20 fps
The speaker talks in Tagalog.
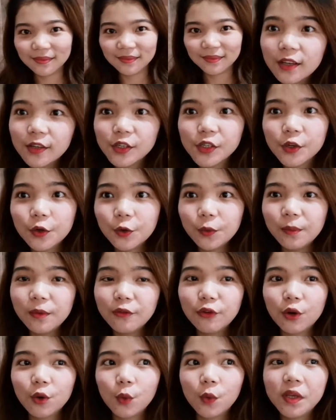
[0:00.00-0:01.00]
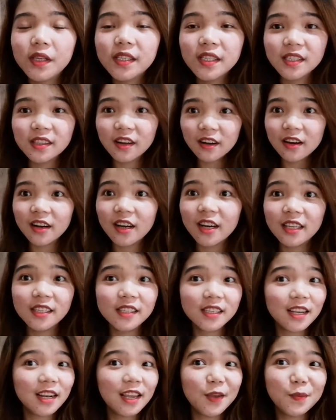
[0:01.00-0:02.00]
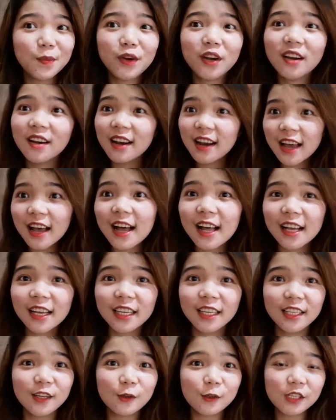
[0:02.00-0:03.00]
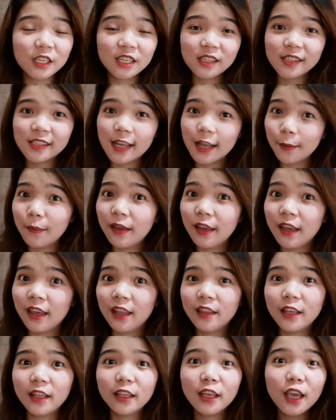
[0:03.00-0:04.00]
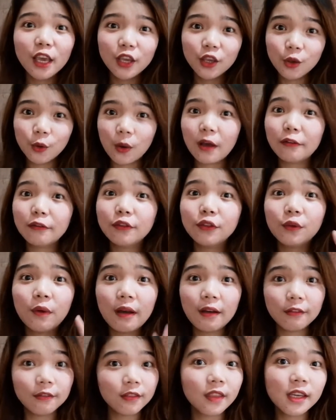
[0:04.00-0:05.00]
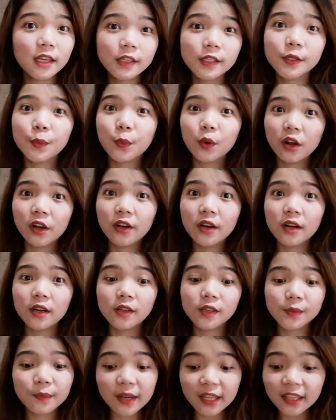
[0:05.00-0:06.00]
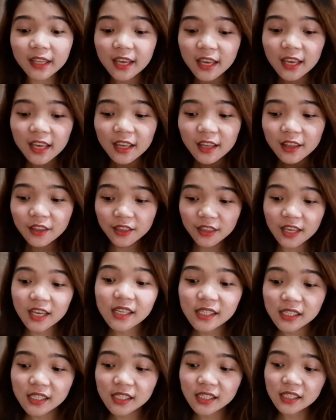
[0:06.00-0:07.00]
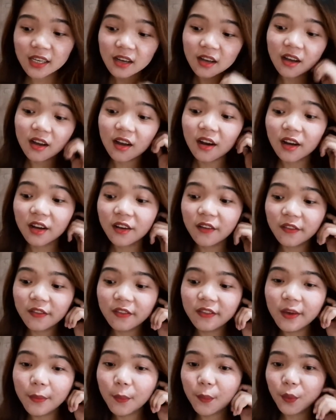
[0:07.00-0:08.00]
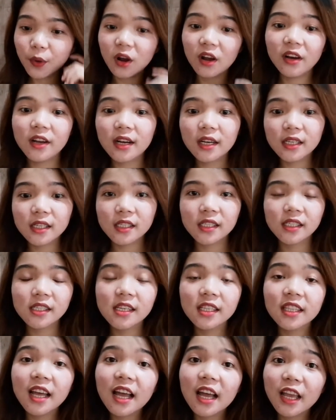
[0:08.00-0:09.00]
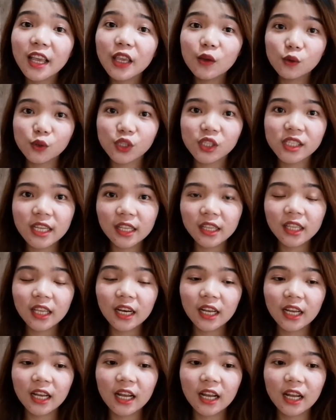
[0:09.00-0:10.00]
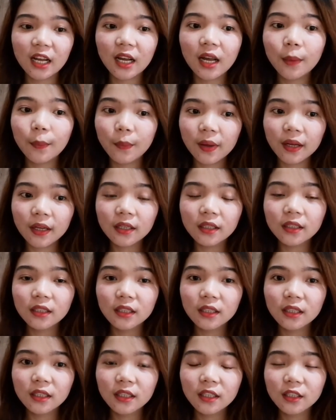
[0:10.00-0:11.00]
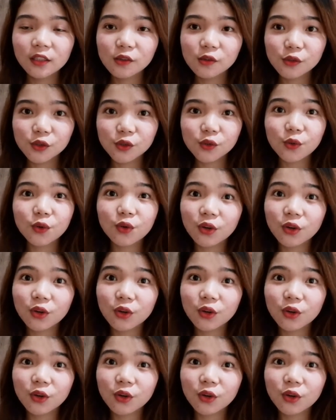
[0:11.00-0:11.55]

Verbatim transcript: So, before we start, disclaimer lang, hindi ko sinasabi that you have to have these products, but these are the products that I use din talaga kapag gusto ko,